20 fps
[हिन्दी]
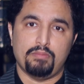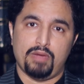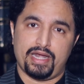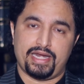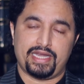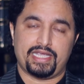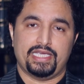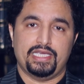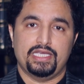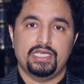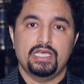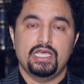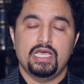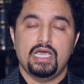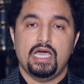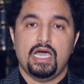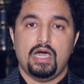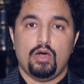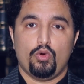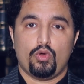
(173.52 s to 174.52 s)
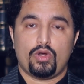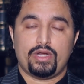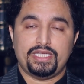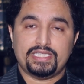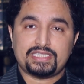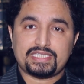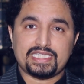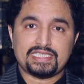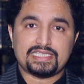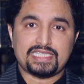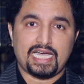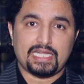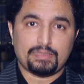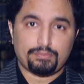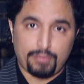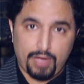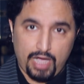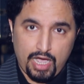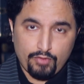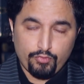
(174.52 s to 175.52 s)
मारेंगे और इसके साथ
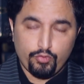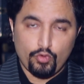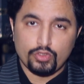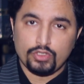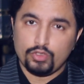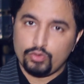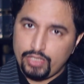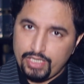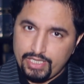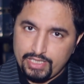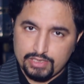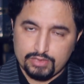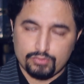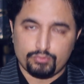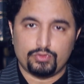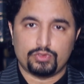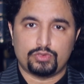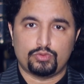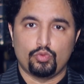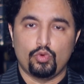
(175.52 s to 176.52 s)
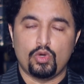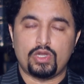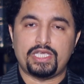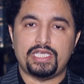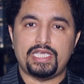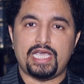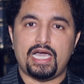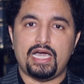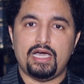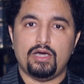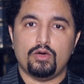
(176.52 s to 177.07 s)
पाक फ़ौज ने उन्हें वसूल किया